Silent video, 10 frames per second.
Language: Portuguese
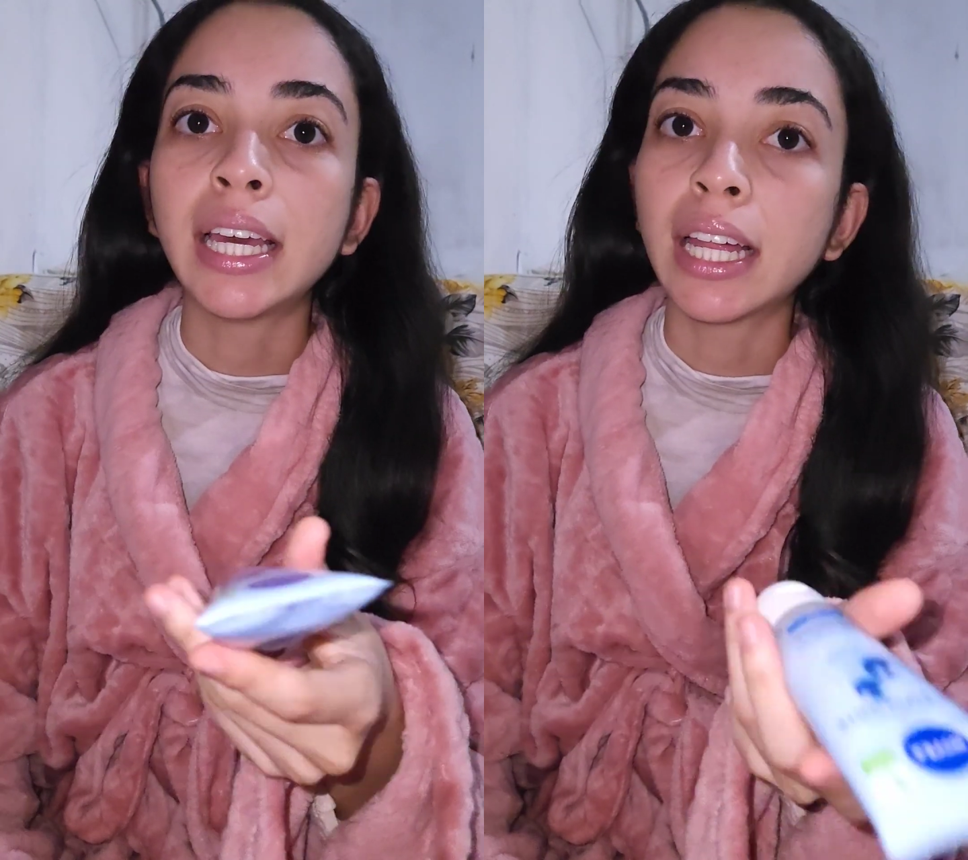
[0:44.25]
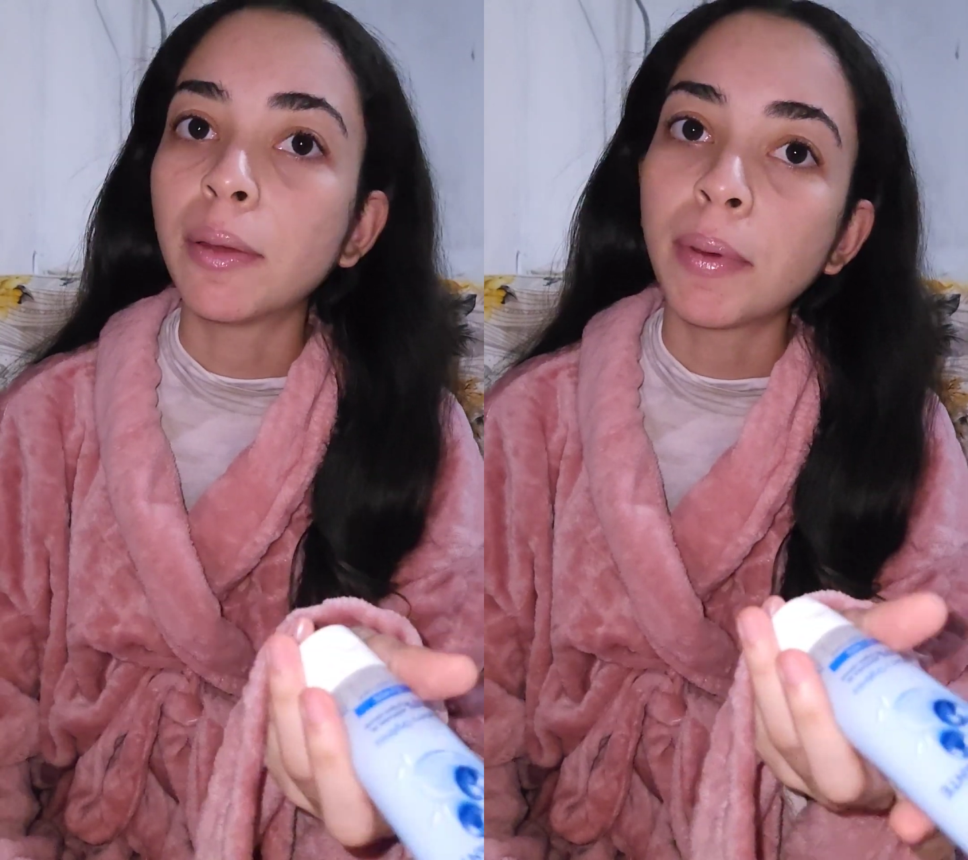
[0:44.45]

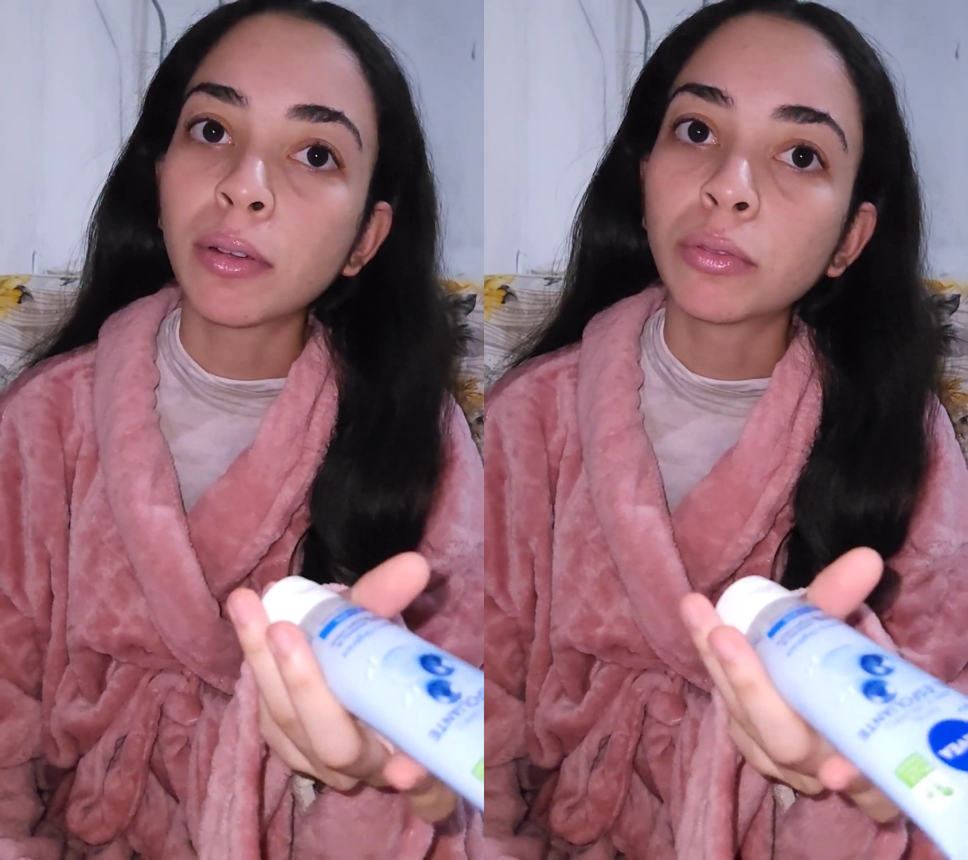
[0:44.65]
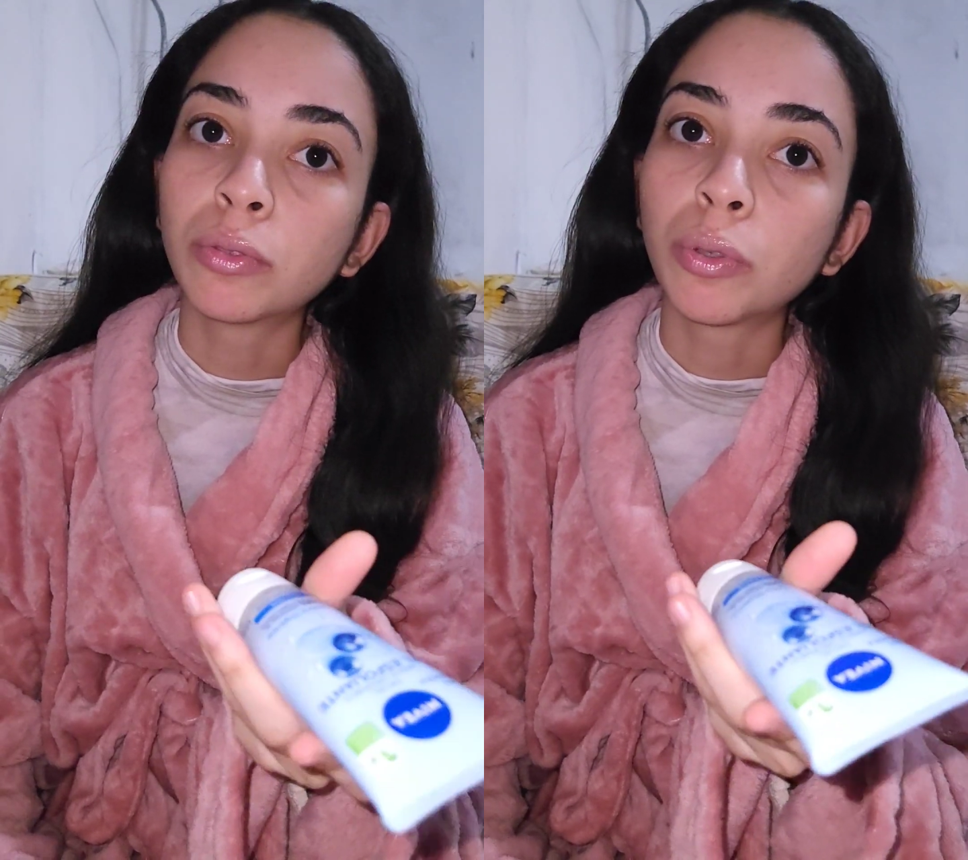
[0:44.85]
ela
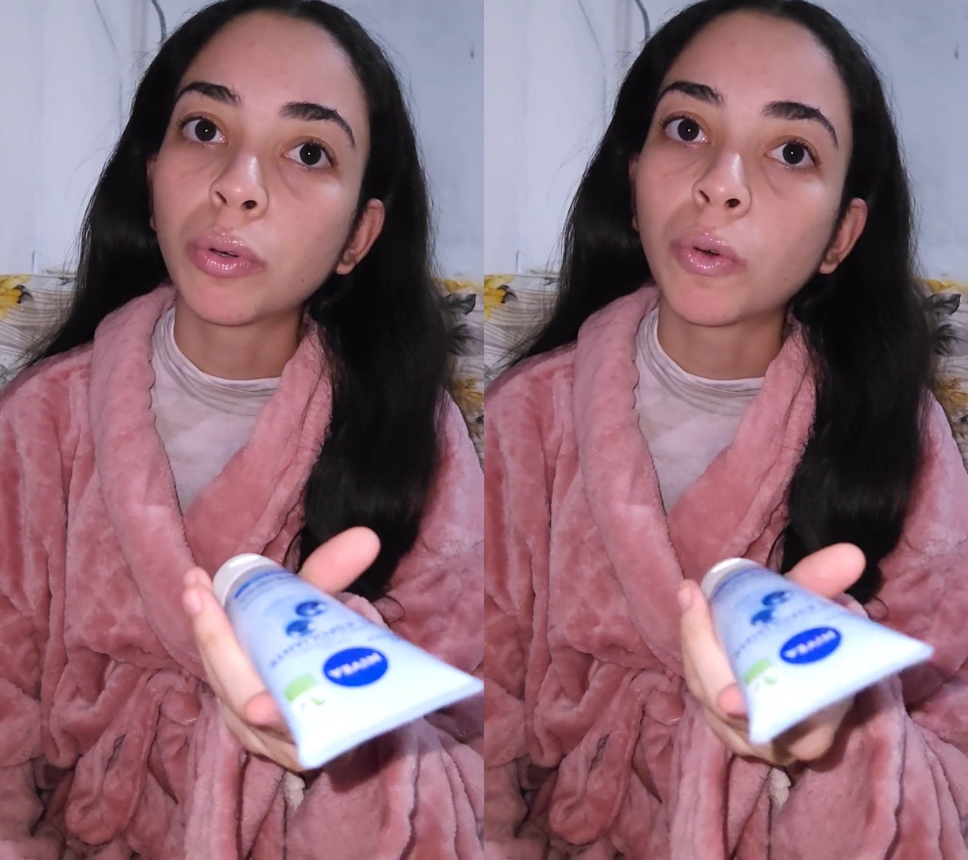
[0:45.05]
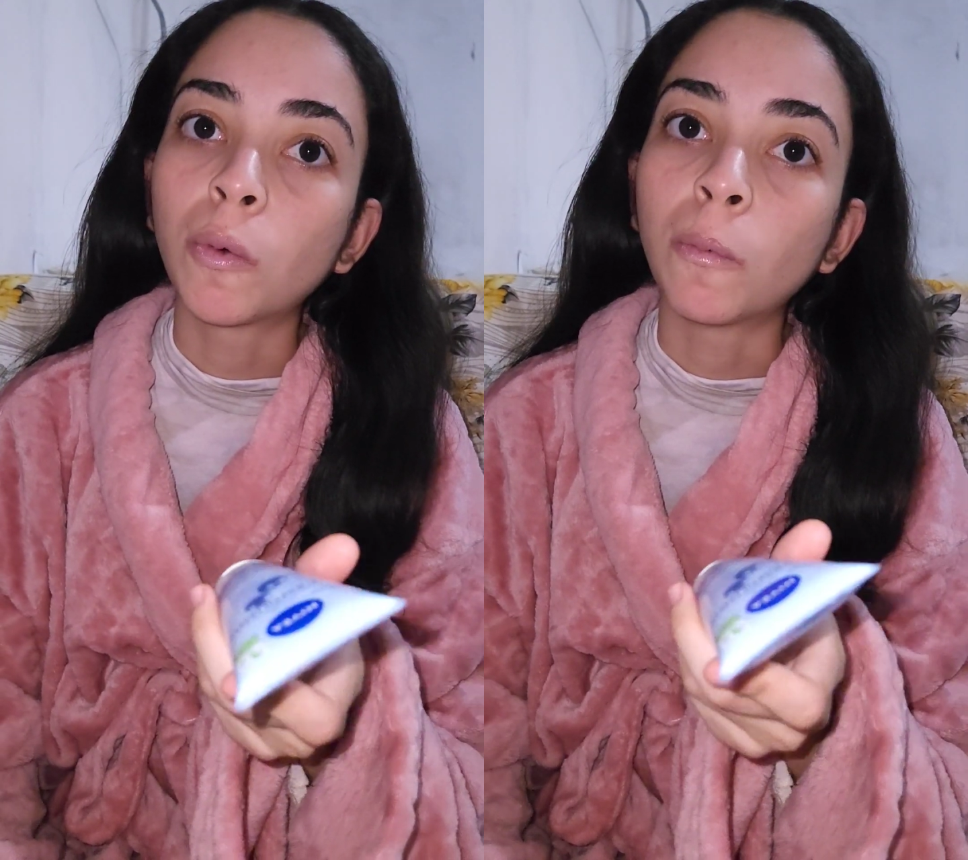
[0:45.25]

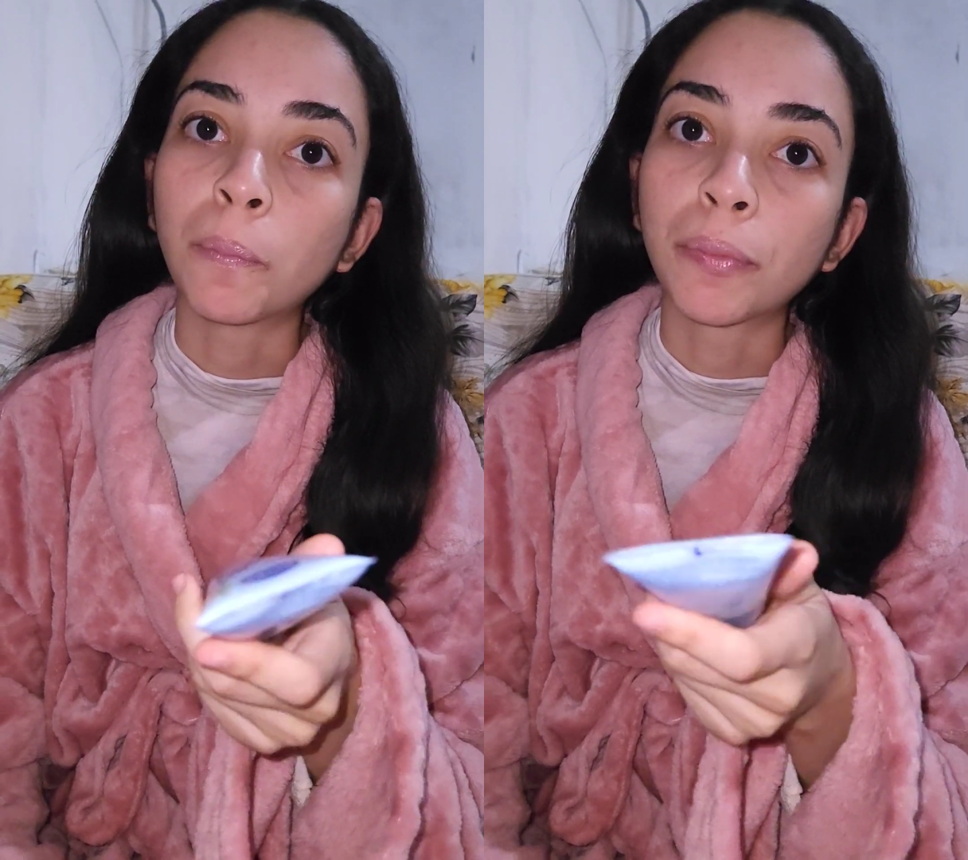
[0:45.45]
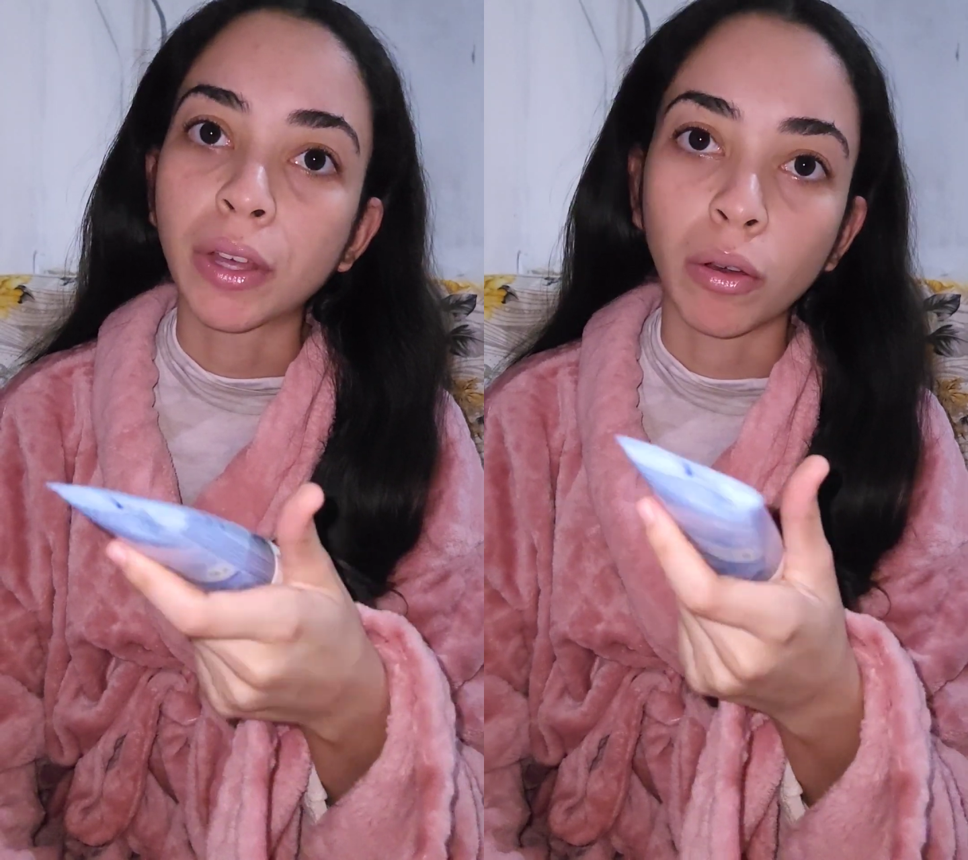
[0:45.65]
perguntou,
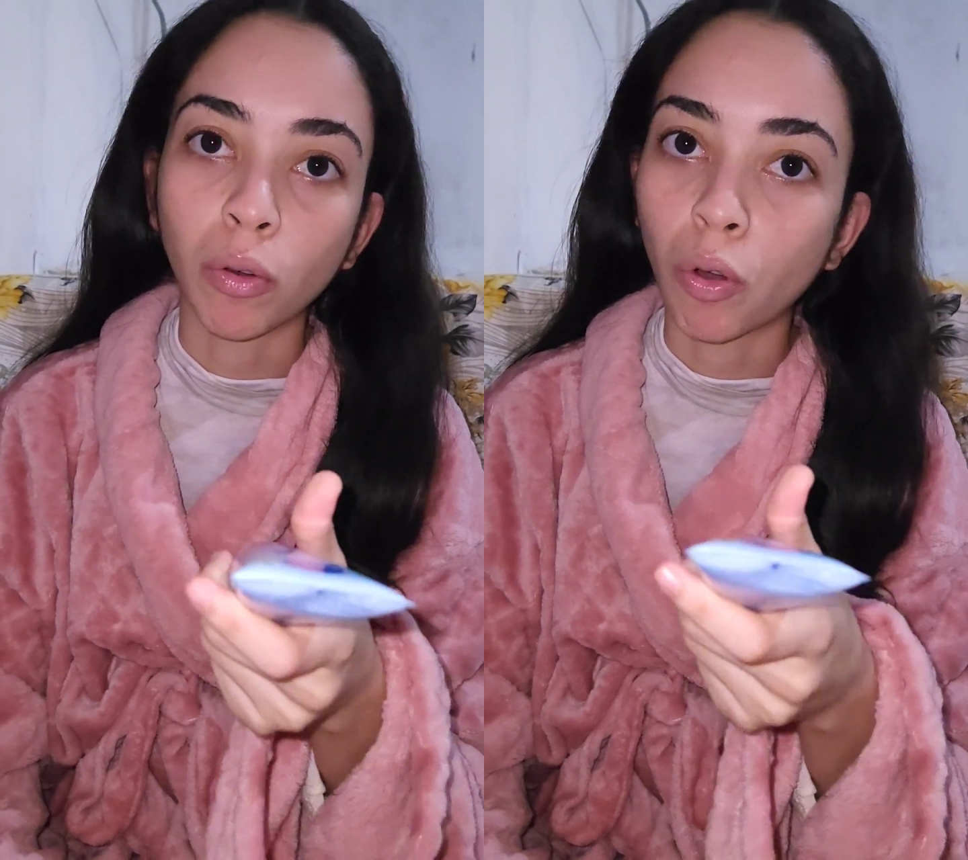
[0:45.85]
eu,